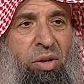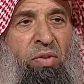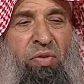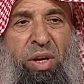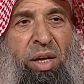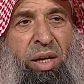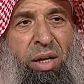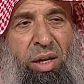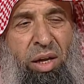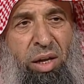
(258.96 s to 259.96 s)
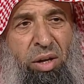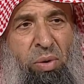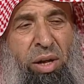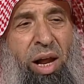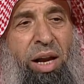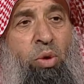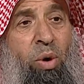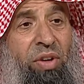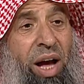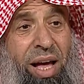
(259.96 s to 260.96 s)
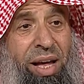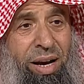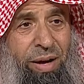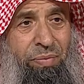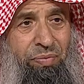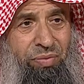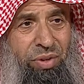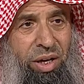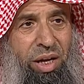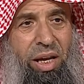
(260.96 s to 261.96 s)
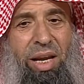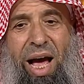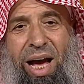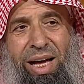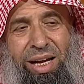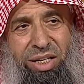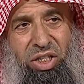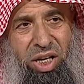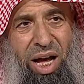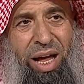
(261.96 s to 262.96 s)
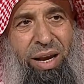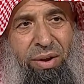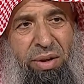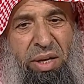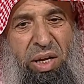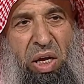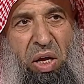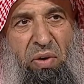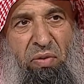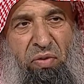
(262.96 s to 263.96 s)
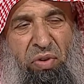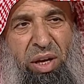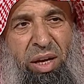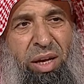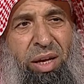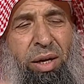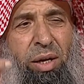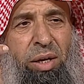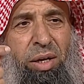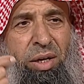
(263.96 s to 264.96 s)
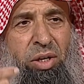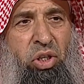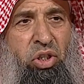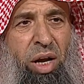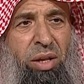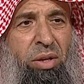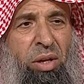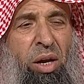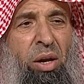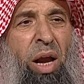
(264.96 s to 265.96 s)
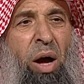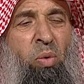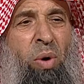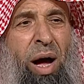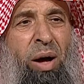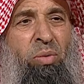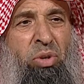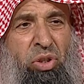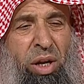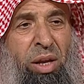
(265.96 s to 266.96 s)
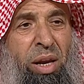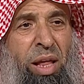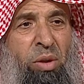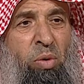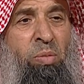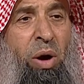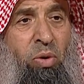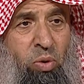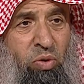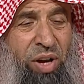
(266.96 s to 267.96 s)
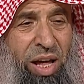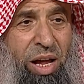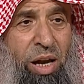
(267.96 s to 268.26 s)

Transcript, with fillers: في رواية الحديث وفي غيره لكن الشأن في الشرط الأقوى والشرط المقصود في هذا